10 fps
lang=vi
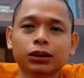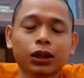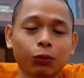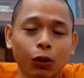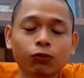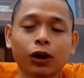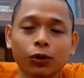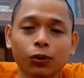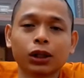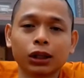đó là bổn
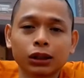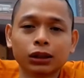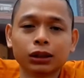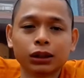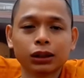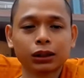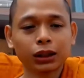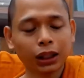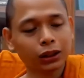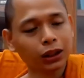phận của định
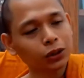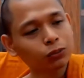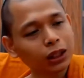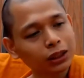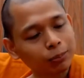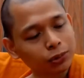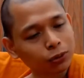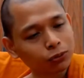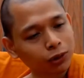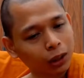tức là khi chúng ta tập
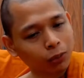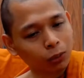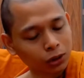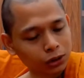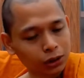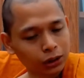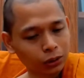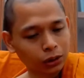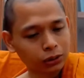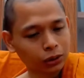trung vào một đối tượng
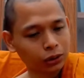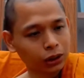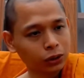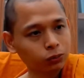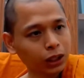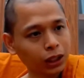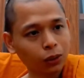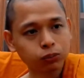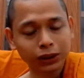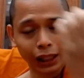nào đó rồi thì chúng ta không